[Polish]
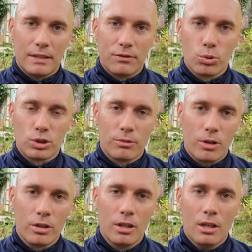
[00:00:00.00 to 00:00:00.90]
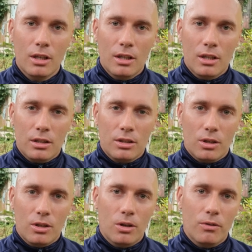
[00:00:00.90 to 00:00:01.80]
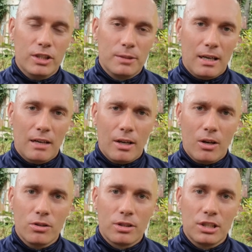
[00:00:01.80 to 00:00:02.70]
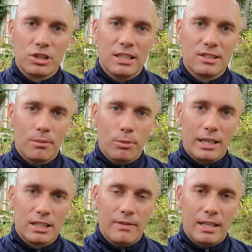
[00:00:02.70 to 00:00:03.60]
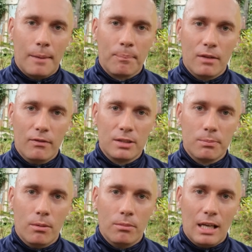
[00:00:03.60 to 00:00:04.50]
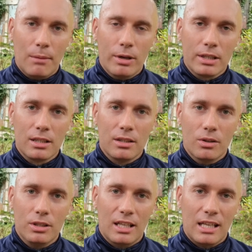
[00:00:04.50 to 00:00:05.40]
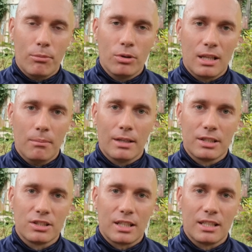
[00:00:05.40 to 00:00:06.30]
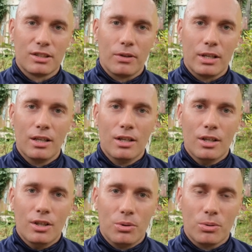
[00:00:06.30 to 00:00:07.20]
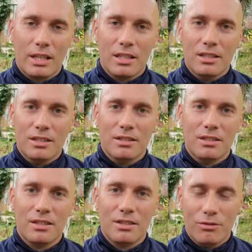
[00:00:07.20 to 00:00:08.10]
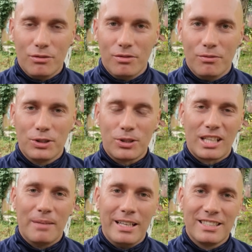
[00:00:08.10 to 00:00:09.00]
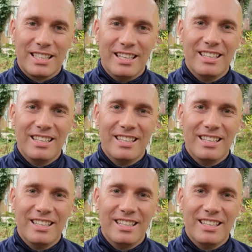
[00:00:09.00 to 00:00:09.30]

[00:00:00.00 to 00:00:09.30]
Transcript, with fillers: ze wzgórzem Tor, to wyspa Avalon też często była nazywana wyspą jabłek. No i ta jabłoń tam ma też takie swoje tutaj y, wysokie miejsce,